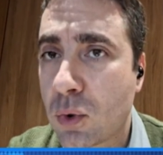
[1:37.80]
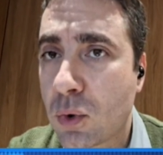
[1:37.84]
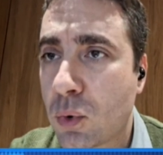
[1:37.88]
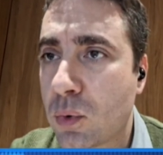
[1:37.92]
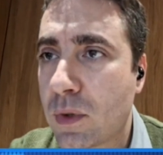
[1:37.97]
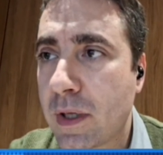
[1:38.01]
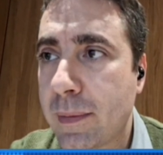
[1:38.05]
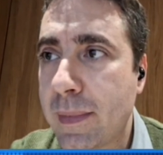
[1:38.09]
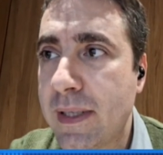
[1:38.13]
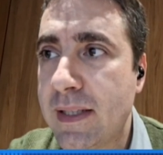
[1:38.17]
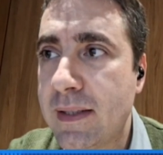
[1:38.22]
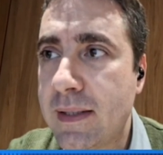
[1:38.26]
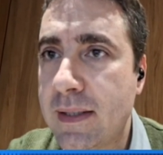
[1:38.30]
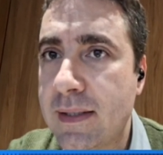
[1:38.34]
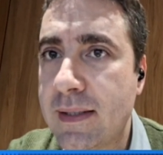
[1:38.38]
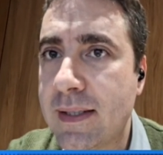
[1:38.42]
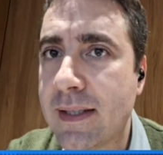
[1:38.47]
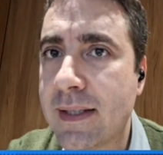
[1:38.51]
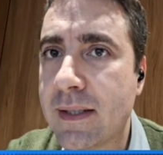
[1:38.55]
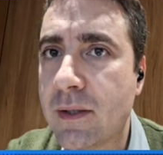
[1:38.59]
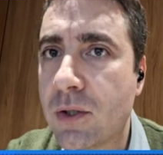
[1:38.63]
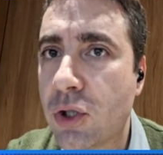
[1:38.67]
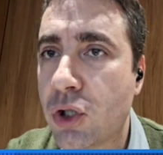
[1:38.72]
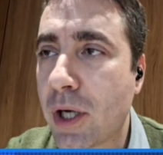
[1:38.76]
Assolutamente
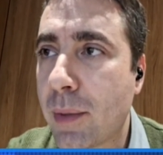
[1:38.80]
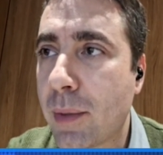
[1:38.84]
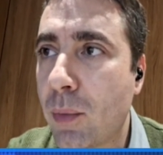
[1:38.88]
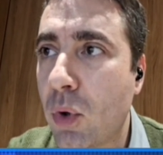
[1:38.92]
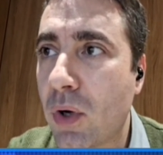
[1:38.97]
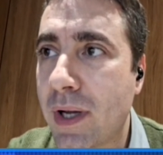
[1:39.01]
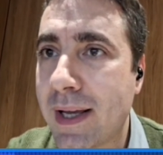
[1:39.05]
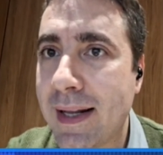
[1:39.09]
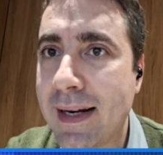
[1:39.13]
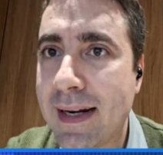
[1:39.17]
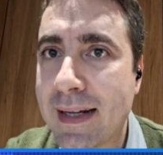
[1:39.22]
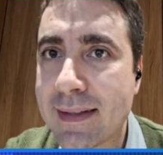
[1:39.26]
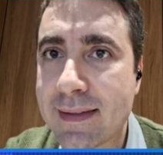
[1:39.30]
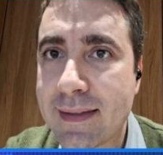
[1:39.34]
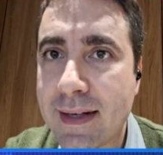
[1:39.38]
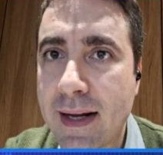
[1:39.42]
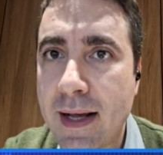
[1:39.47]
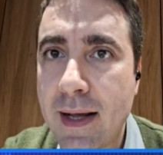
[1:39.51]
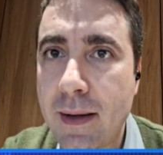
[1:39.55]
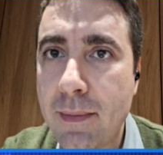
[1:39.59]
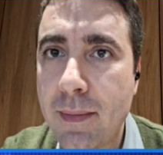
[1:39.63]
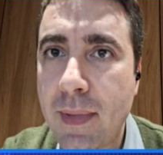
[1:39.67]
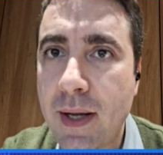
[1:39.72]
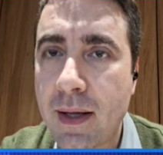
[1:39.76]
sì, diciamo che la
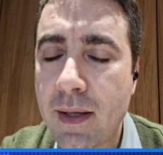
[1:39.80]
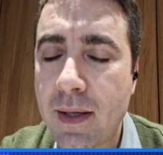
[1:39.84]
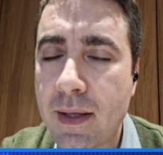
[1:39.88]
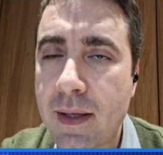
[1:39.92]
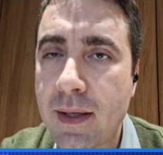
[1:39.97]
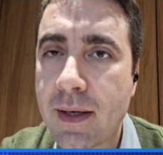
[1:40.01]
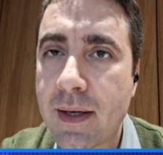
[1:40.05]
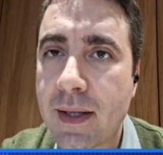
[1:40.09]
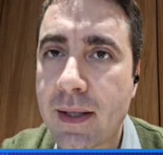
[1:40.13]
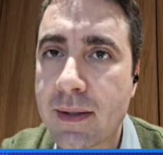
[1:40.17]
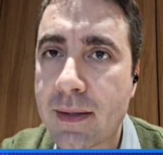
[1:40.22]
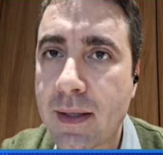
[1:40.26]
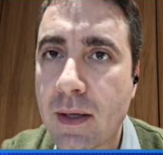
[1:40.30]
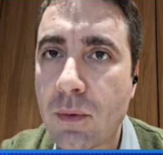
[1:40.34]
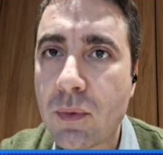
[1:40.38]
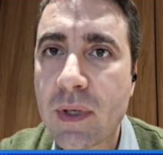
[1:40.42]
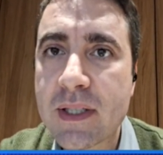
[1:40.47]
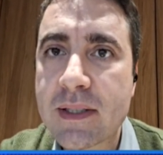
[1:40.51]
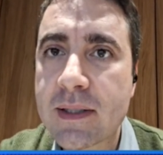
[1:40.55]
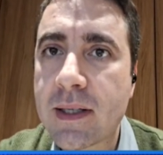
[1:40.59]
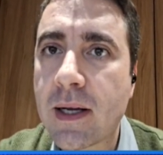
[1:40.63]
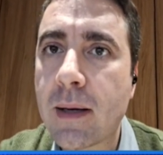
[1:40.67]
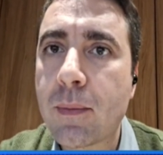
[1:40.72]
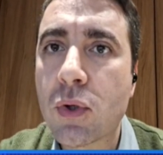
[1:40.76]
trama in realtà è un
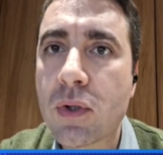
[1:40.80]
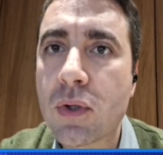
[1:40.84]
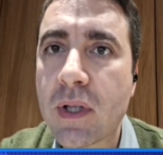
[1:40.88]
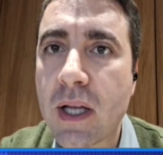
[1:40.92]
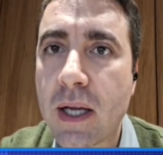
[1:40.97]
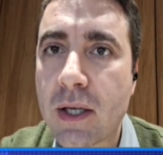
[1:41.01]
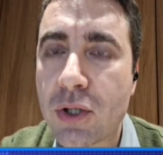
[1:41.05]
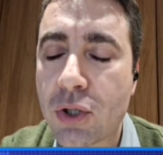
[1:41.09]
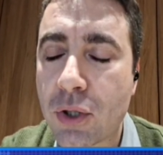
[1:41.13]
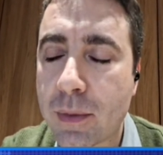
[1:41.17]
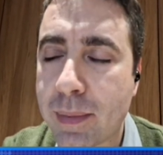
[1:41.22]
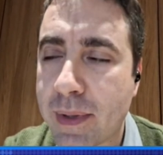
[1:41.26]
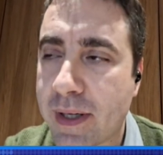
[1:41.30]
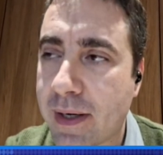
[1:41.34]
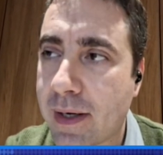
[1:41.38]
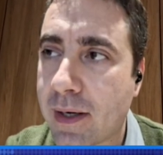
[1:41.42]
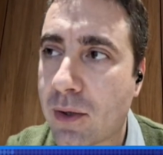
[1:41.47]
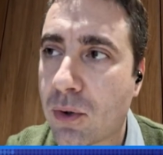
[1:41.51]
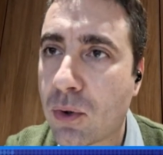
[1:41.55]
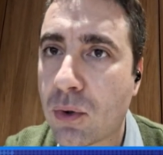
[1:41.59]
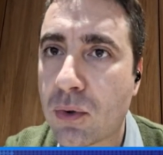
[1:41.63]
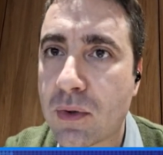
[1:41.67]
escamotage per